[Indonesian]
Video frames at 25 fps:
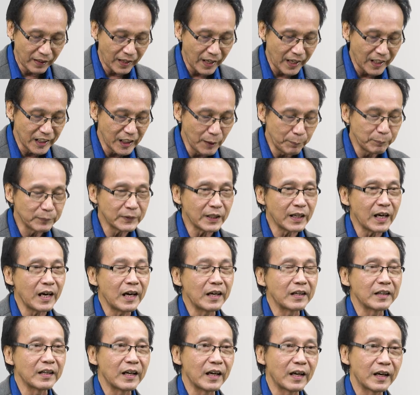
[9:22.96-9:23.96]
terhadap
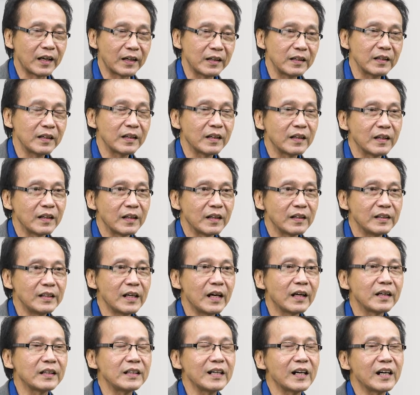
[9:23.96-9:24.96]
tekanan
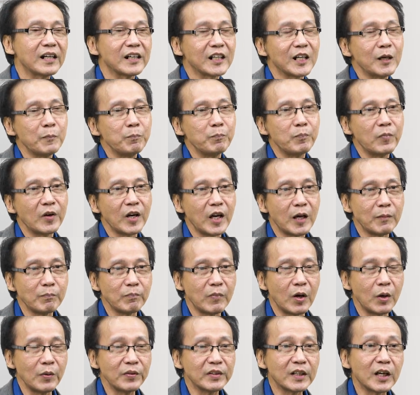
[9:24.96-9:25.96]
yang dianggap
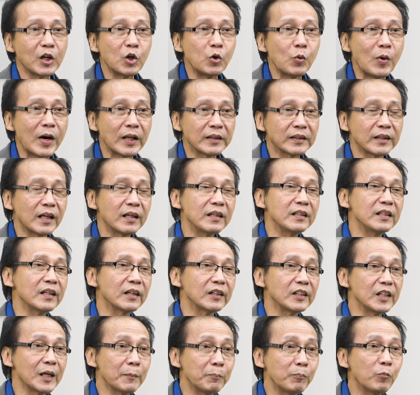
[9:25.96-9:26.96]
melampaui kekuatan
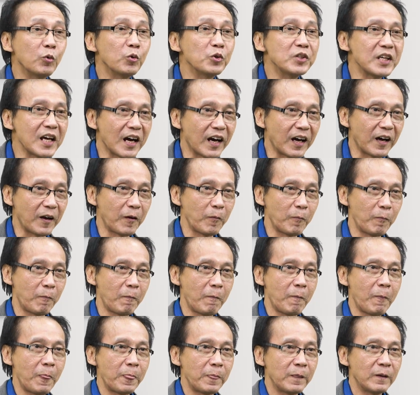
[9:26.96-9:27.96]
yang dia punya.
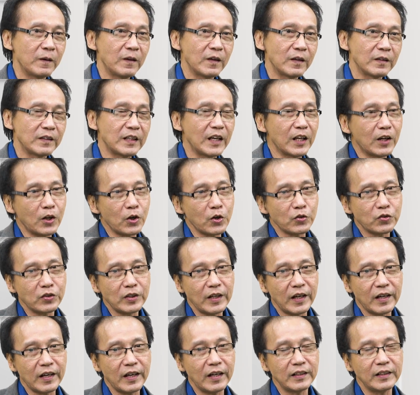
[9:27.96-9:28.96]
Jadi kalau
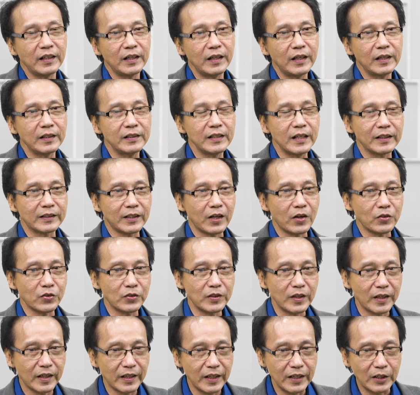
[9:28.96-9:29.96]
saudara adalah di antara
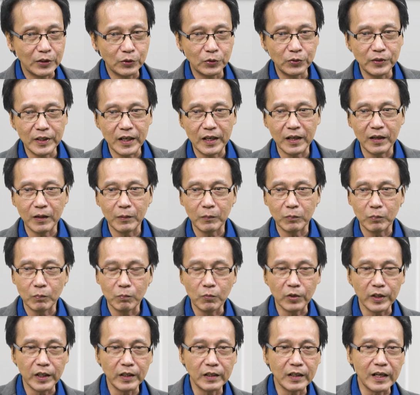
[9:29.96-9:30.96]
saudara itu yang
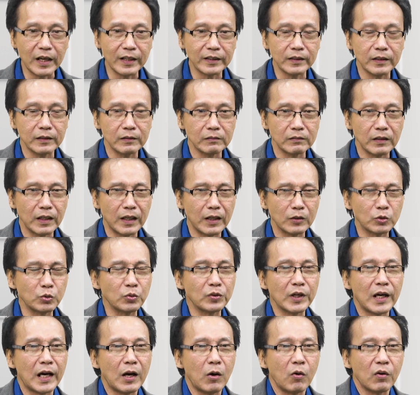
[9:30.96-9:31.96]
mungkin nggak nggak
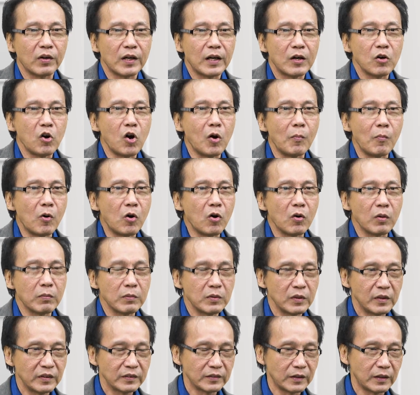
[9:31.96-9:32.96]
suka orang
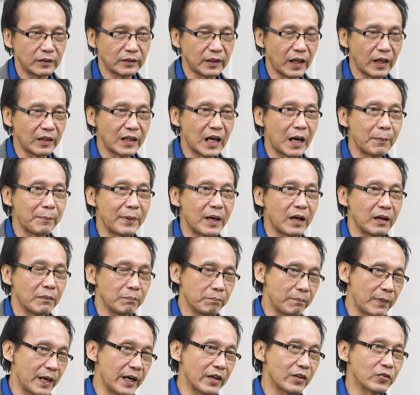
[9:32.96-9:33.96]
ngomong tentang nama
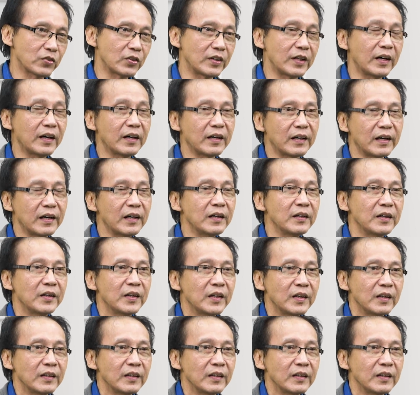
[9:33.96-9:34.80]
baik saudara,